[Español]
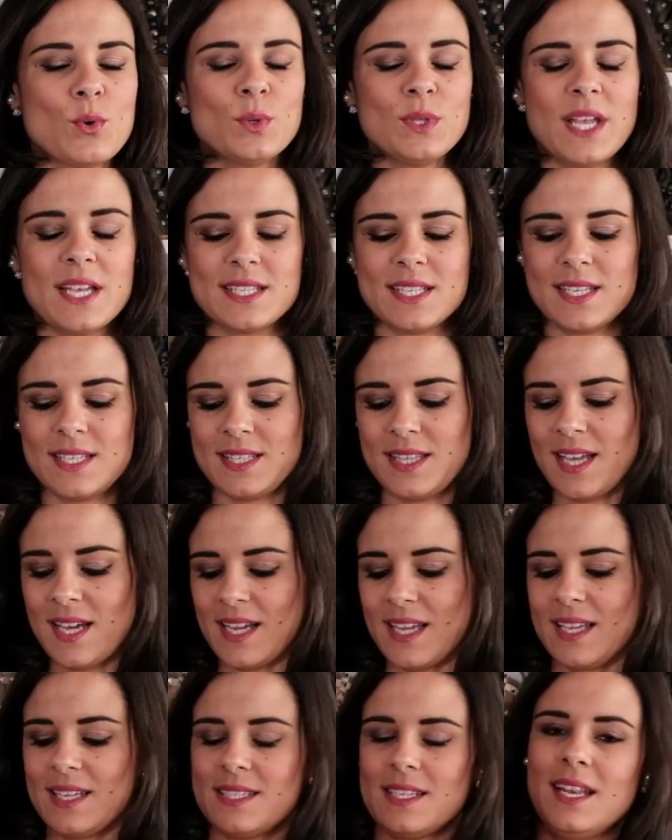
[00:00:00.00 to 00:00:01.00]
Una es
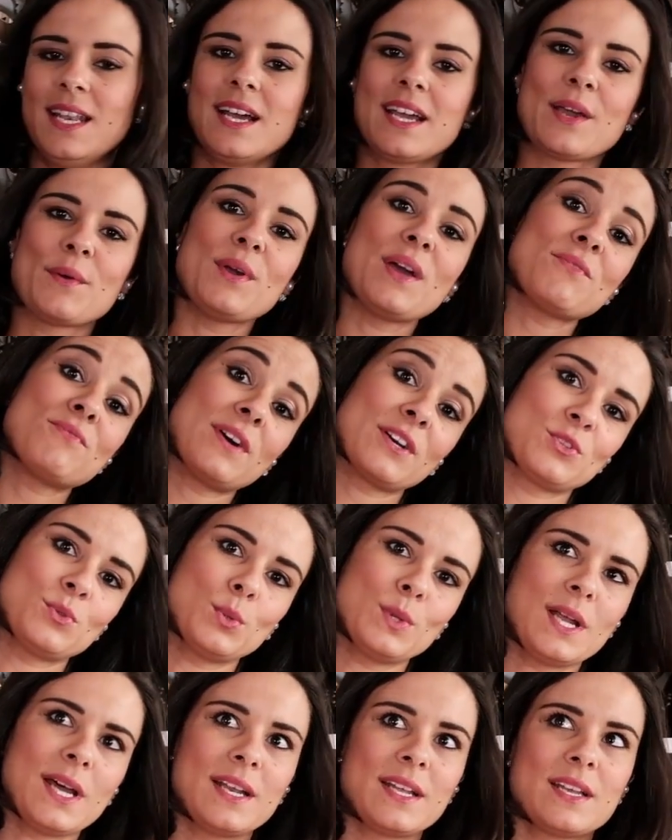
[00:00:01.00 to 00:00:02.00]
esta, que es la que voy a
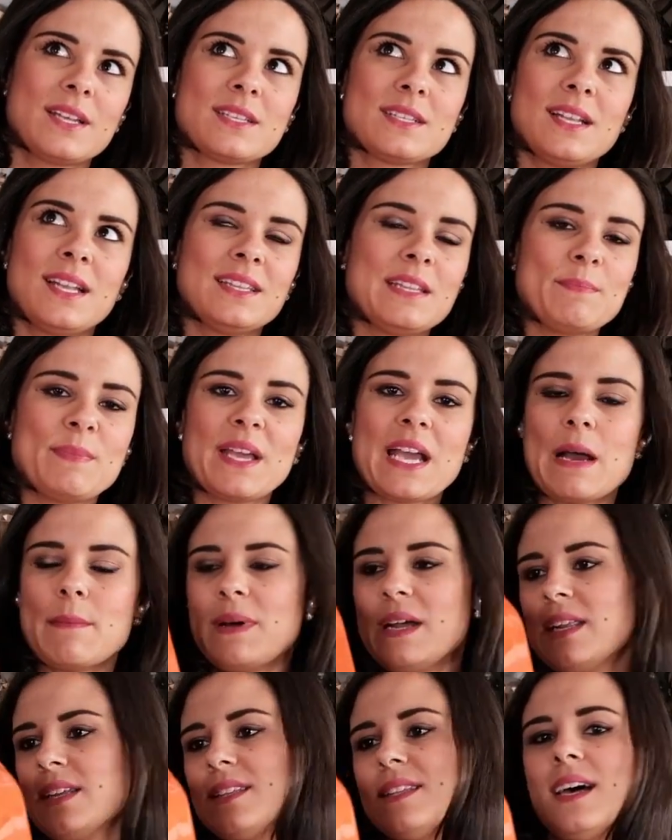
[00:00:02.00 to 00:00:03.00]
facturar, que es la típica
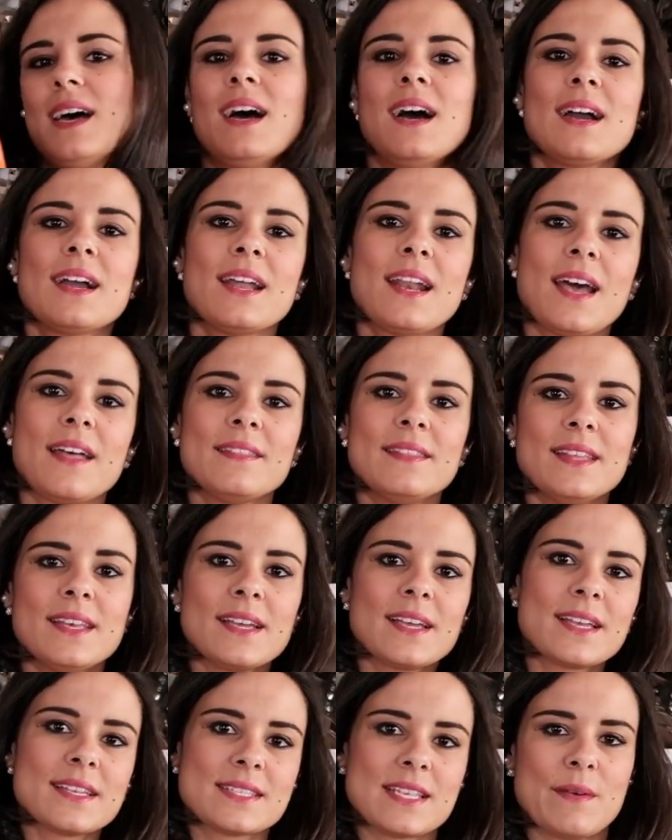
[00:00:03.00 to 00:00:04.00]
maleta
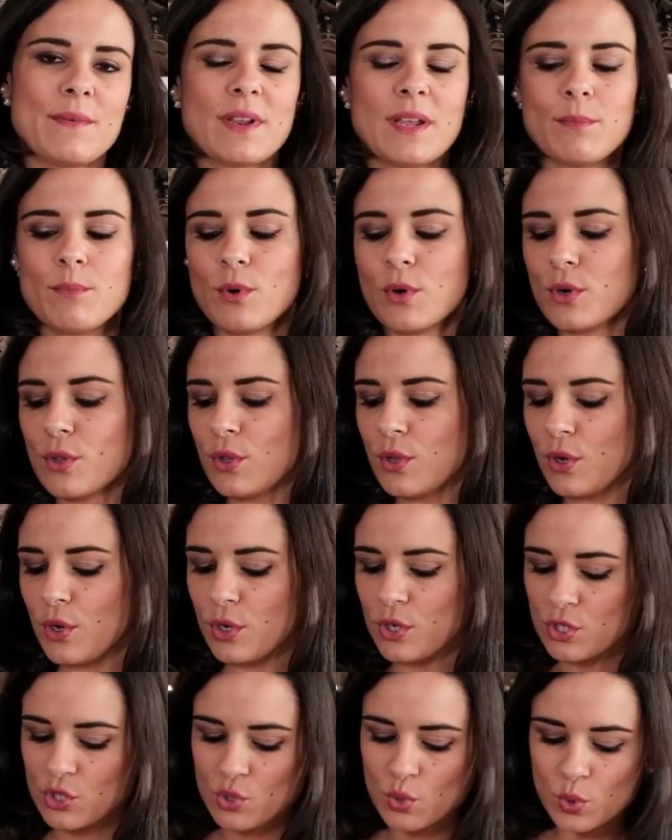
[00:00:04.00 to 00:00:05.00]
grande que se abre por
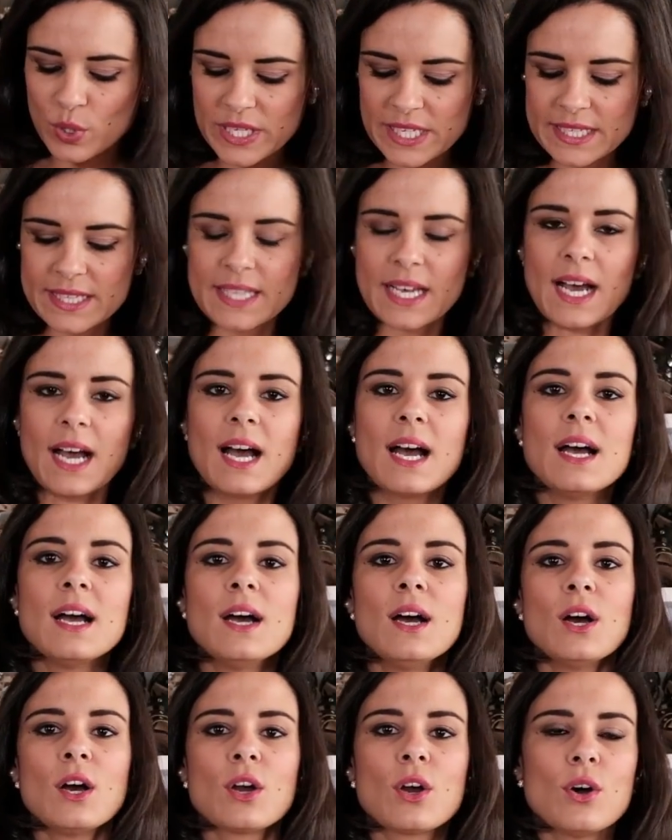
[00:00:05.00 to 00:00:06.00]
dos, durita,
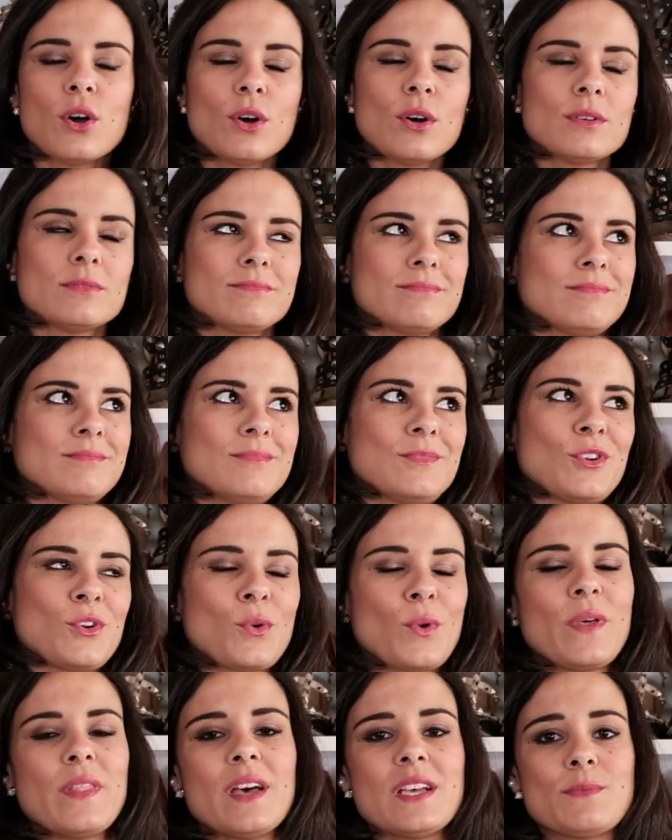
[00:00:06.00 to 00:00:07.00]
con
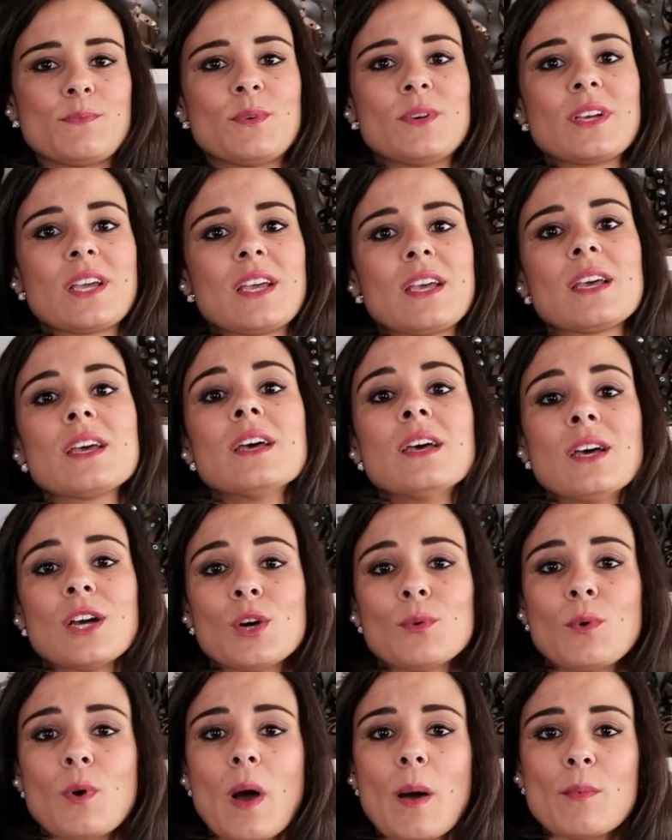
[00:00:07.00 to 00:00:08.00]
ruedas, porque
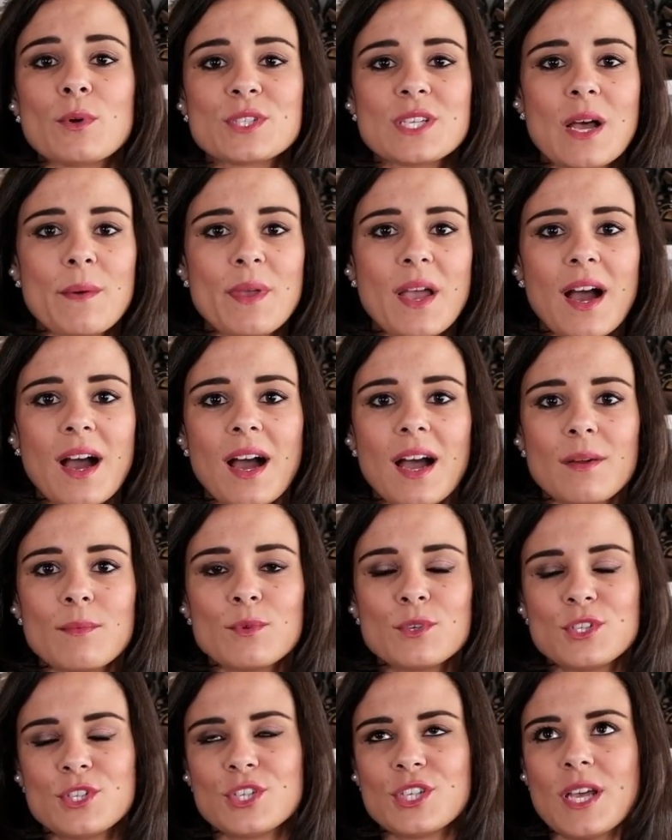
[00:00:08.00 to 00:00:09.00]
como vamos a viajar
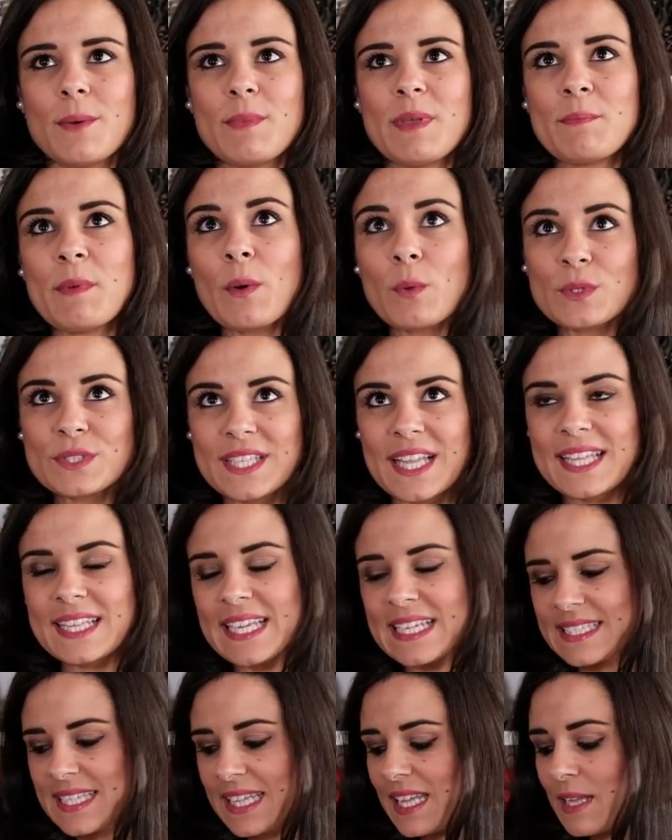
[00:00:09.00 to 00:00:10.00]
muchos, a mí me
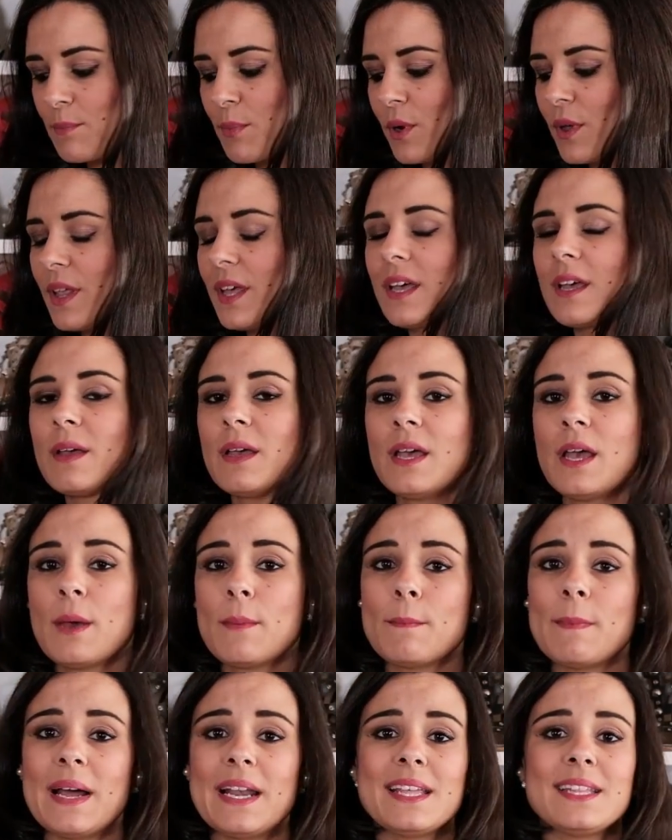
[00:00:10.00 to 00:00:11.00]
gustan este tipo de
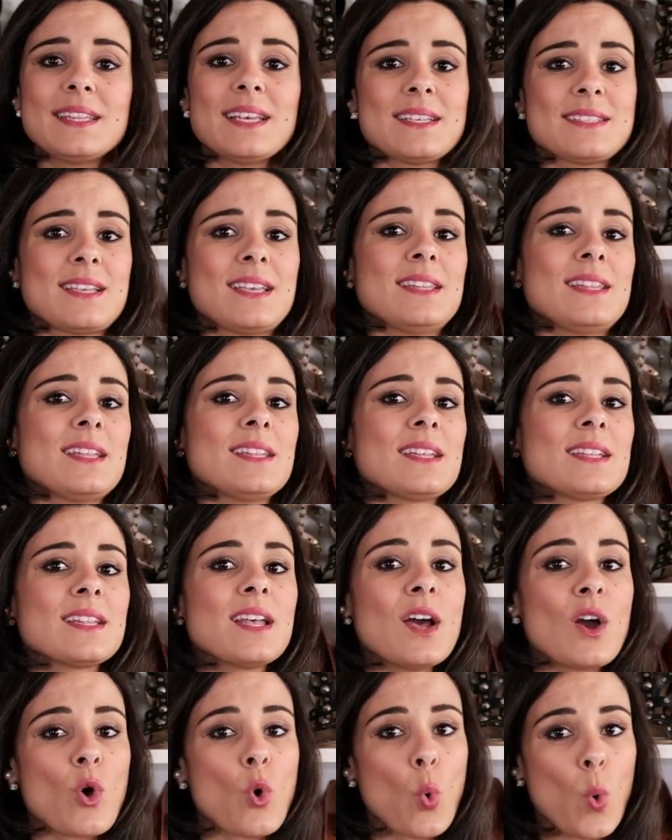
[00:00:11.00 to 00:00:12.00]
maletas que
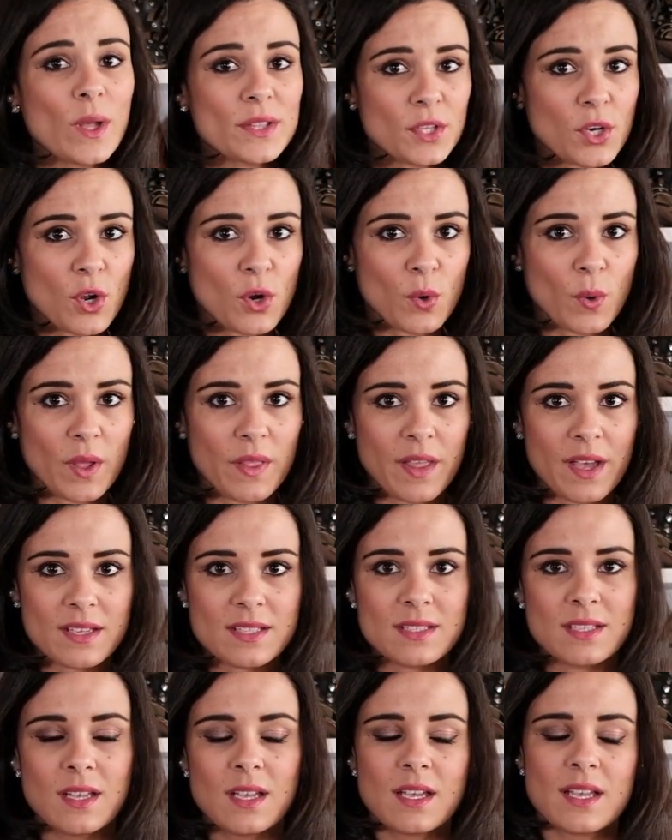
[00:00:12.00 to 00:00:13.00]
tienen cuatro
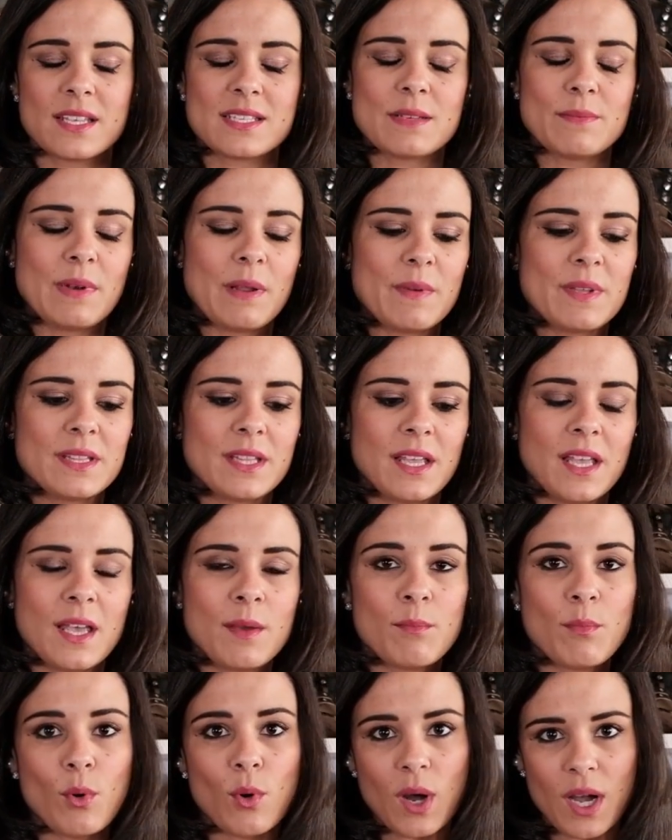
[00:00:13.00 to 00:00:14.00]
ruedas que simplemente
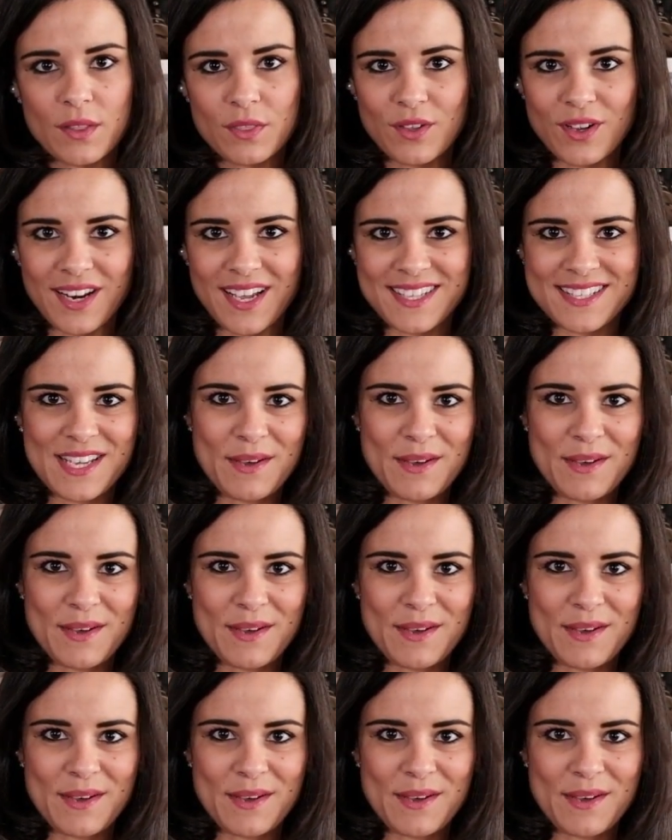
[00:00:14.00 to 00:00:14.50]
empujándolas